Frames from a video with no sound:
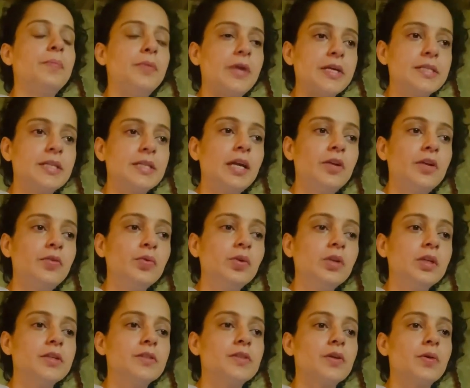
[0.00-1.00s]
प्रेसिडेंट
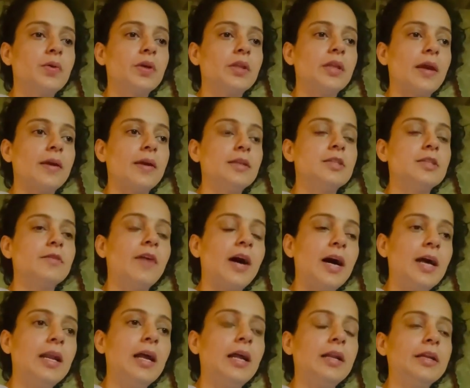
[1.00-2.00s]
रूल की जरूरत है
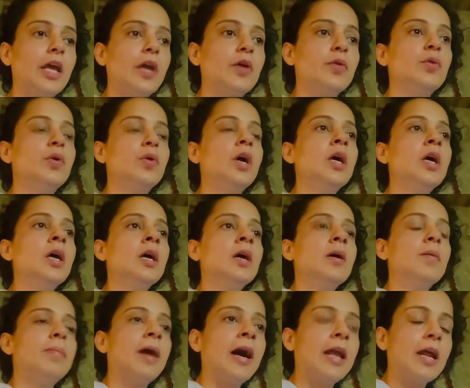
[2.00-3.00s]
जवाहरलाल नेहरू
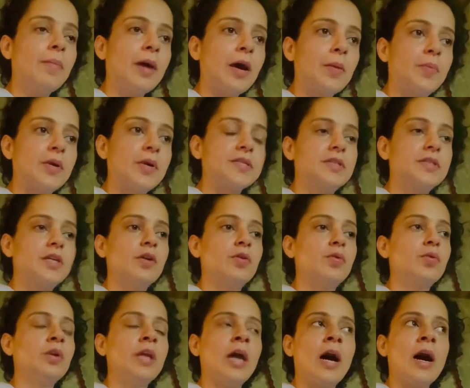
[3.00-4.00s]
बारह बार
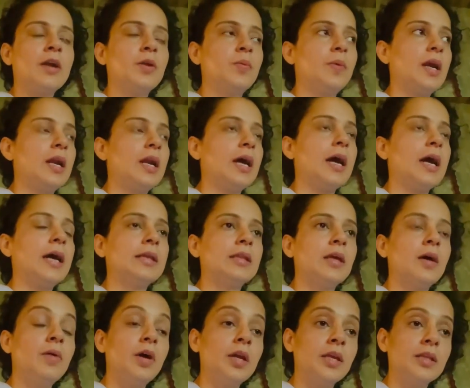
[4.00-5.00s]
प्रेसिडेंट रूल या आठ बार लगाया
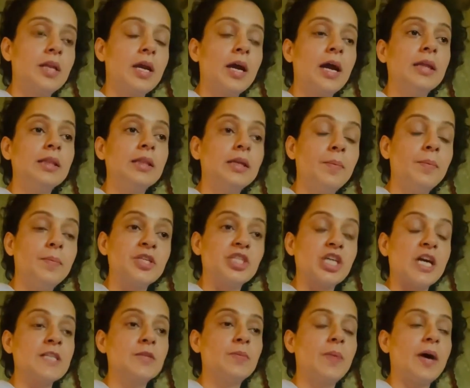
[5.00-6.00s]
था इंदिरा गांधी ने
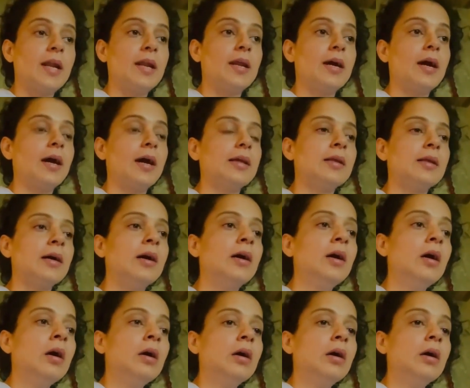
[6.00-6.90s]
पचास बार लगाया था